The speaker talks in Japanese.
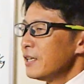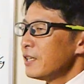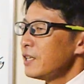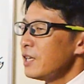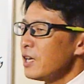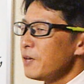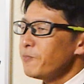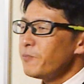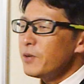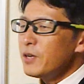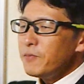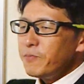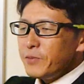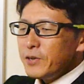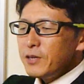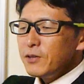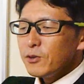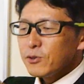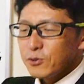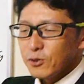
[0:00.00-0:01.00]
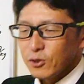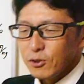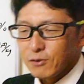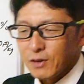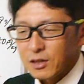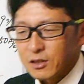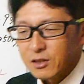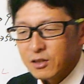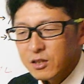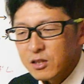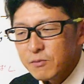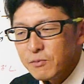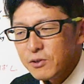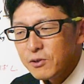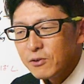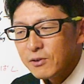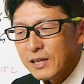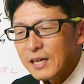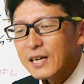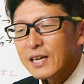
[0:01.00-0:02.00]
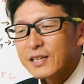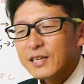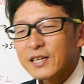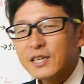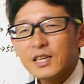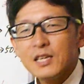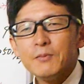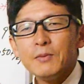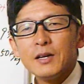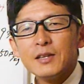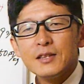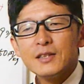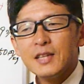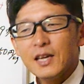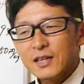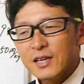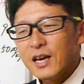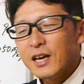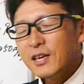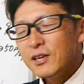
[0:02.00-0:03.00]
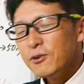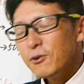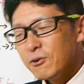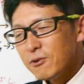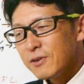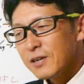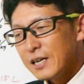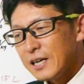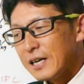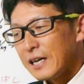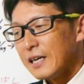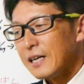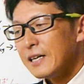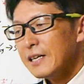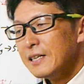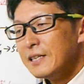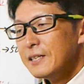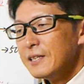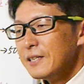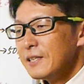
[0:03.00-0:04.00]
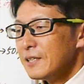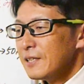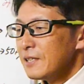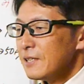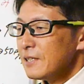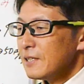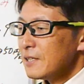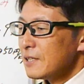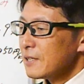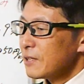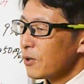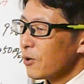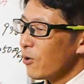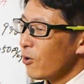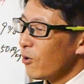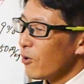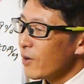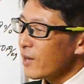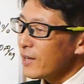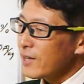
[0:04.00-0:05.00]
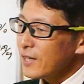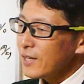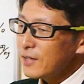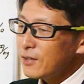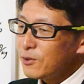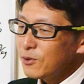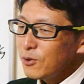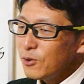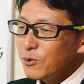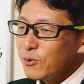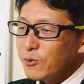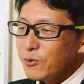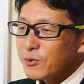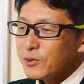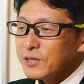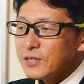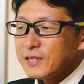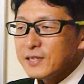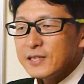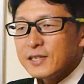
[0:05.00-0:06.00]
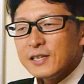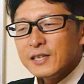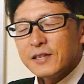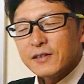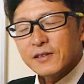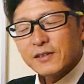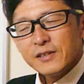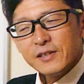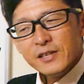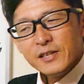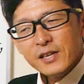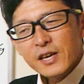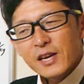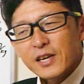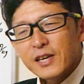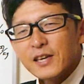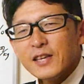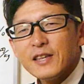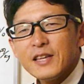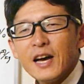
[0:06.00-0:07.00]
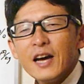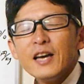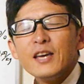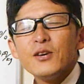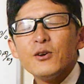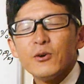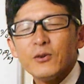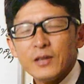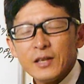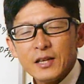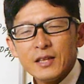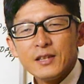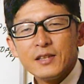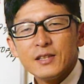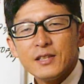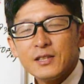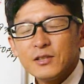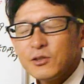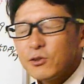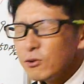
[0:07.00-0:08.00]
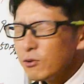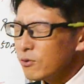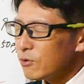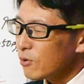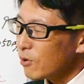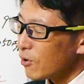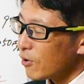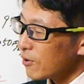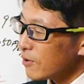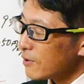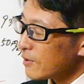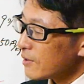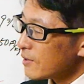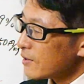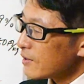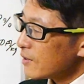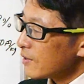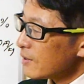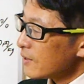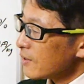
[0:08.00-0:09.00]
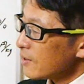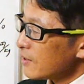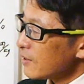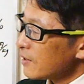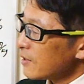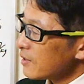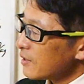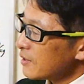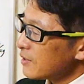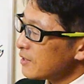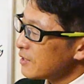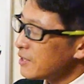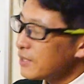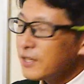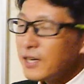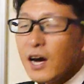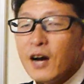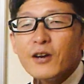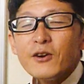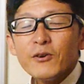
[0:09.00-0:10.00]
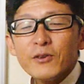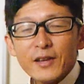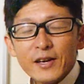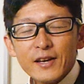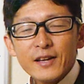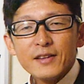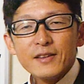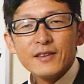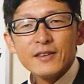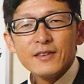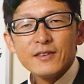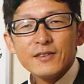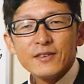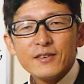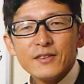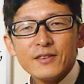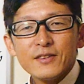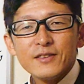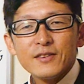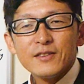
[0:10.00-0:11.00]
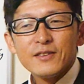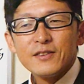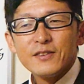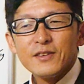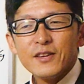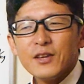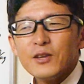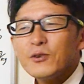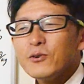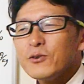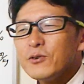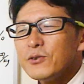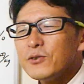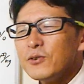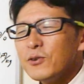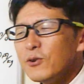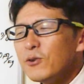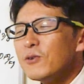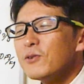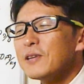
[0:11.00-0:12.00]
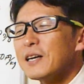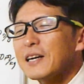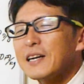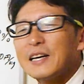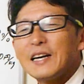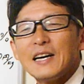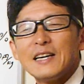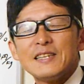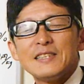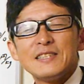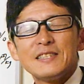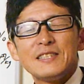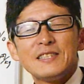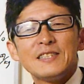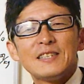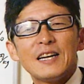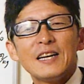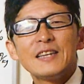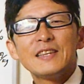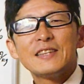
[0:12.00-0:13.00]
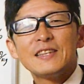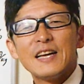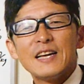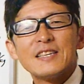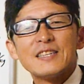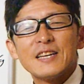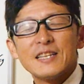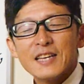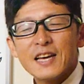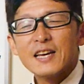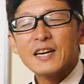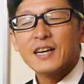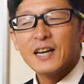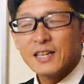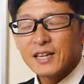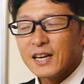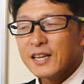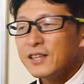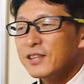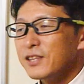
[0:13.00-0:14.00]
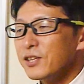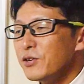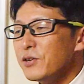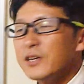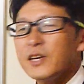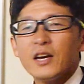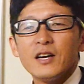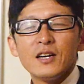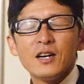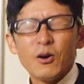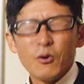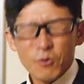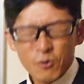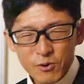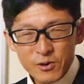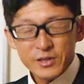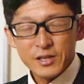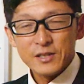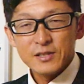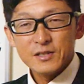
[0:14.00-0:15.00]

TPP のその枠組みの中で決まった内容がこれだとうち利益ないよねってちょっと違うよねっていうような感じだったんじゃないかなっていう意見が多いで